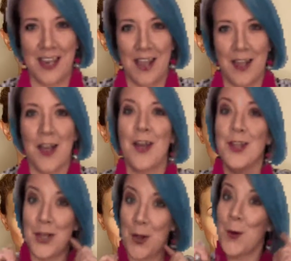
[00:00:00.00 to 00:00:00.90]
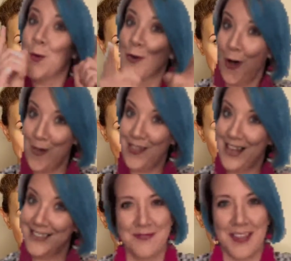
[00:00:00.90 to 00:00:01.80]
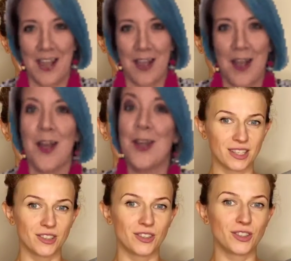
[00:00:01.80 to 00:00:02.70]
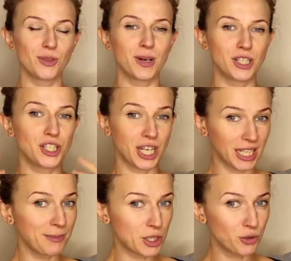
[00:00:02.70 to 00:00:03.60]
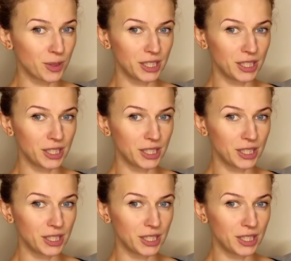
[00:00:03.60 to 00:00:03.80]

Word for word: temu zobaczysz, jakie masz zasoby. Zobaczysz, jakie masz